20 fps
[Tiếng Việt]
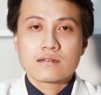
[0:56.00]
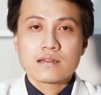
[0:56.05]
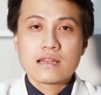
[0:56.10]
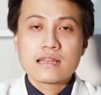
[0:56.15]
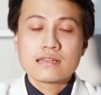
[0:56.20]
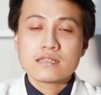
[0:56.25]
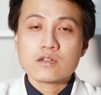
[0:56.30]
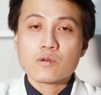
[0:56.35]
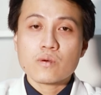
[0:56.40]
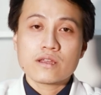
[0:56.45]

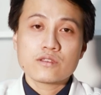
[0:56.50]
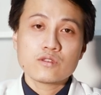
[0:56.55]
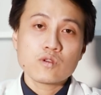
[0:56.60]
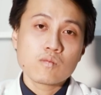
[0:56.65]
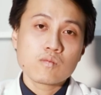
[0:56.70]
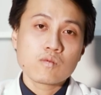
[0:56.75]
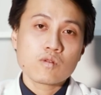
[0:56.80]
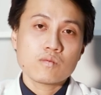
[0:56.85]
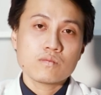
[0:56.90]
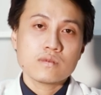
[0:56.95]
lên sức khỏe
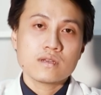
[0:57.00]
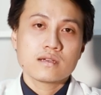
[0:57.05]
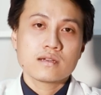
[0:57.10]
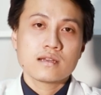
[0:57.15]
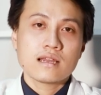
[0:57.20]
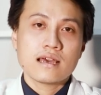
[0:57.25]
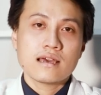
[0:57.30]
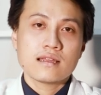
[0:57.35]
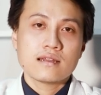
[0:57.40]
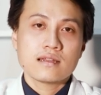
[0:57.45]
chung cũng
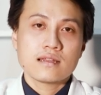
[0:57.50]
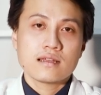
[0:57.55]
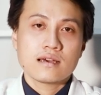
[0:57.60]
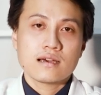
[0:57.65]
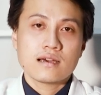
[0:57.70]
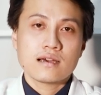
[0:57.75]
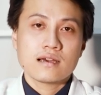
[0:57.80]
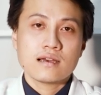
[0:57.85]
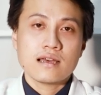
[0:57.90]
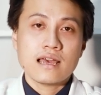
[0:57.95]
như lên
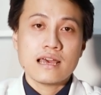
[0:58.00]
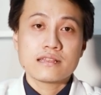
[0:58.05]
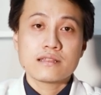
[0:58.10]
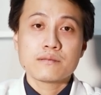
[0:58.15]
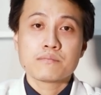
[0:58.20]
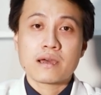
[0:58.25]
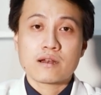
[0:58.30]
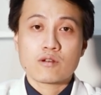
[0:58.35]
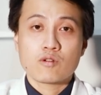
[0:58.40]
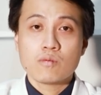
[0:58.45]
hệ
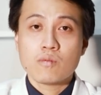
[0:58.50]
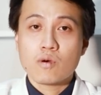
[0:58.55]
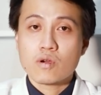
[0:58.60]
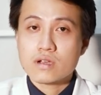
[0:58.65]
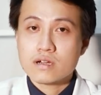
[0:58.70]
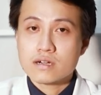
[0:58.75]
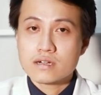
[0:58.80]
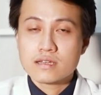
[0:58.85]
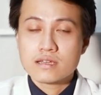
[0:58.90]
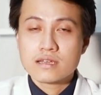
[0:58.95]
tim mạch của
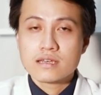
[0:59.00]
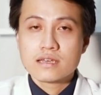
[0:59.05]
mỗi người.